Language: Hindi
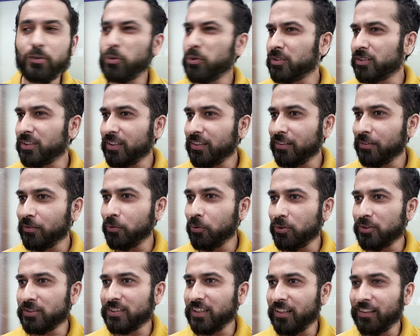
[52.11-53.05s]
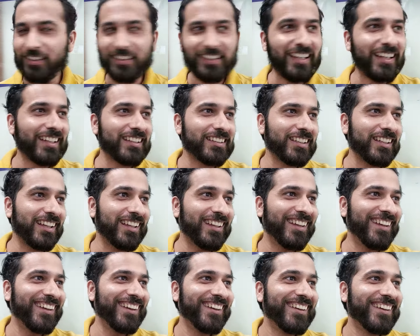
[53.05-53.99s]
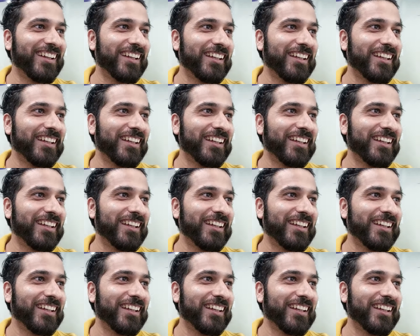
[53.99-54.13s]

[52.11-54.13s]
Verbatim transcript: नुस्खा नुस्खा क्या कहते हैं